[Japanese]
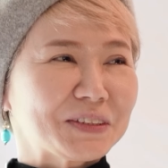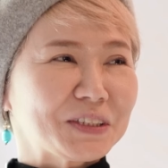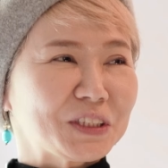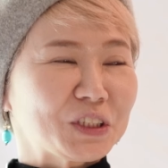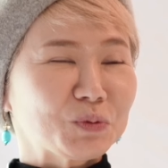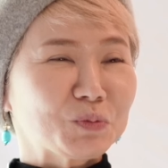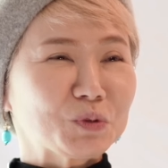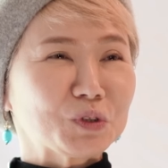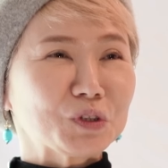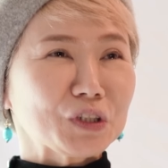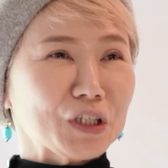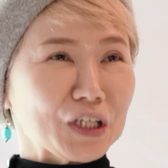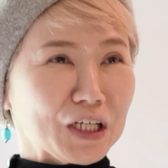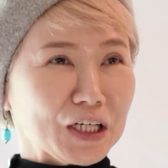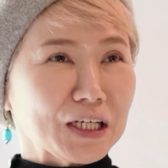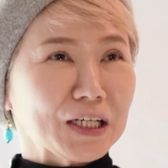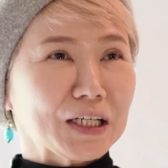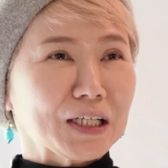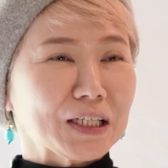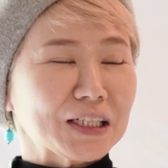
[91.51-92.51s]
自分
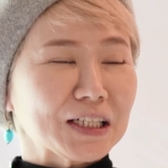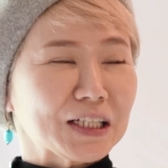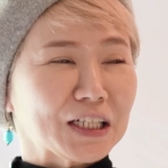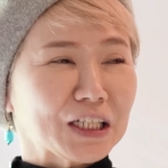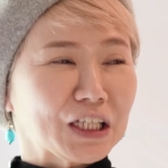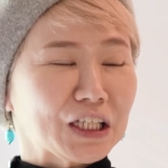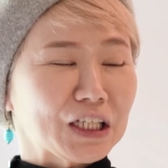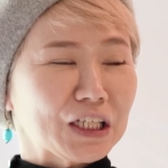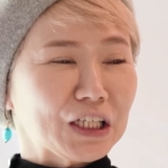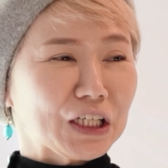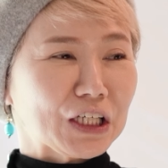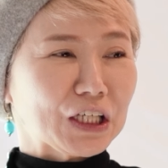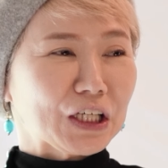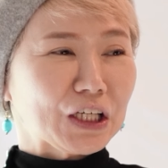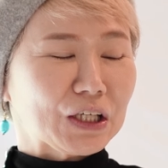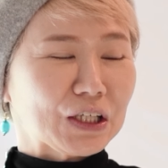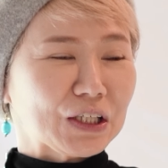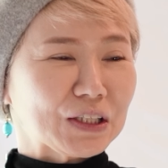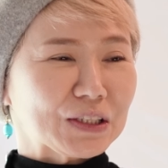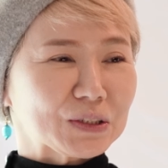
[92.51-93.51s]
が、
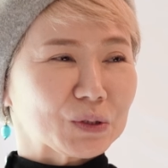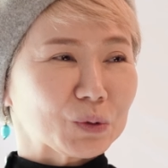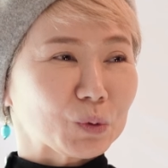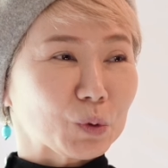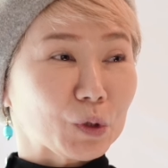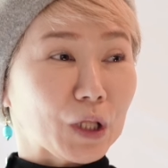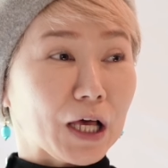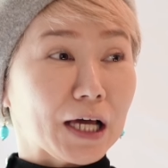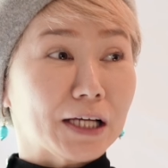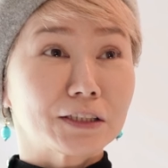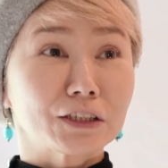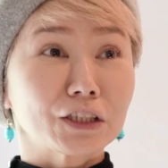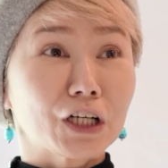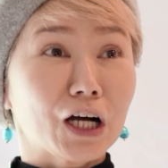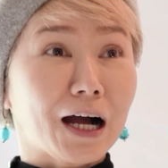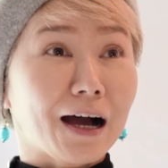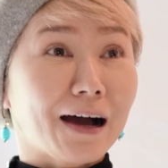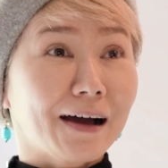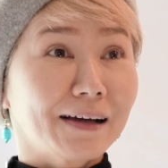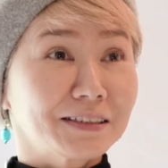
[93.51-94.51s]
えー、その体質
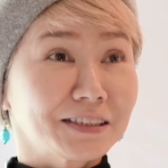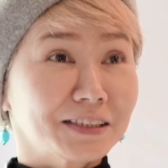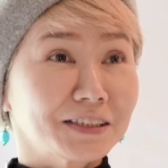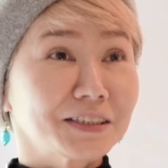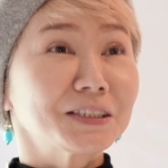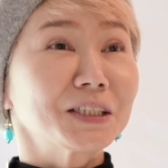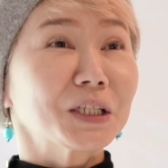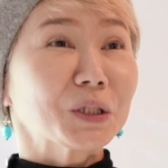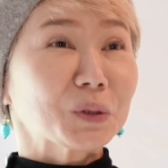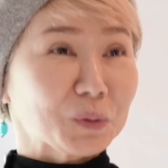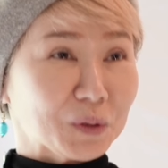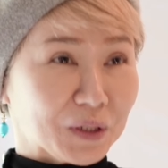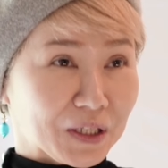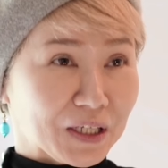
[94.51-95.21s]
が改善したの